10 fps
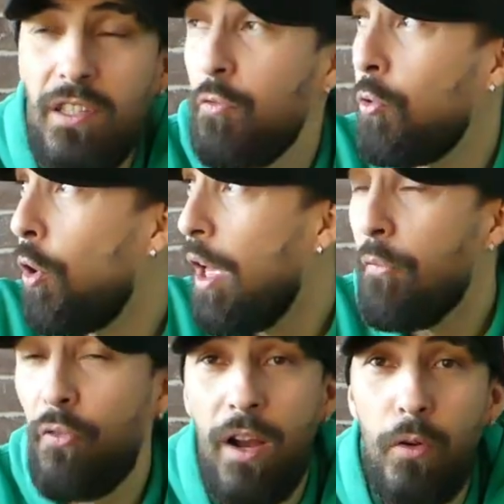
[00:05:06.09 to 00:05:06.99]
die neu
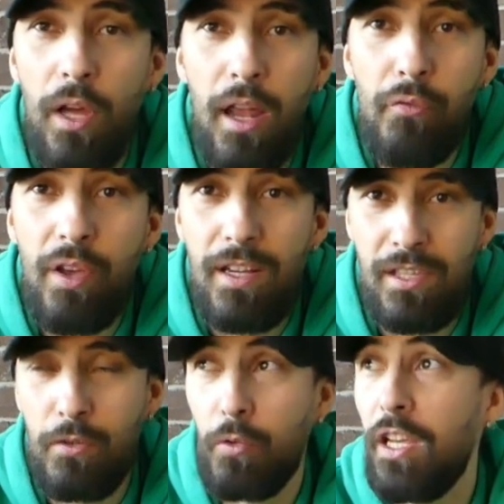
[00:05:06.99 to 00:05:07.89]
anfangen oder Anfänger
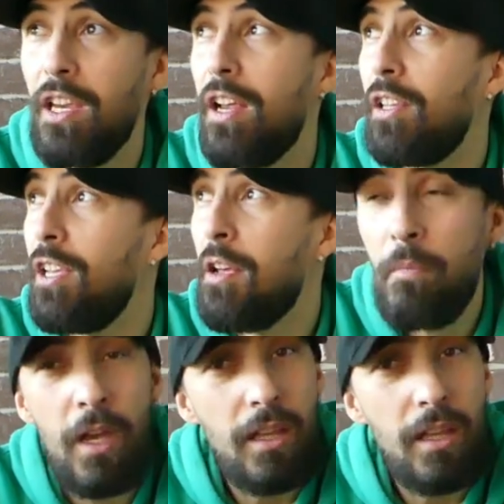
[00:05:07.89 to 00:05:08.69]
sind oder je nachdem.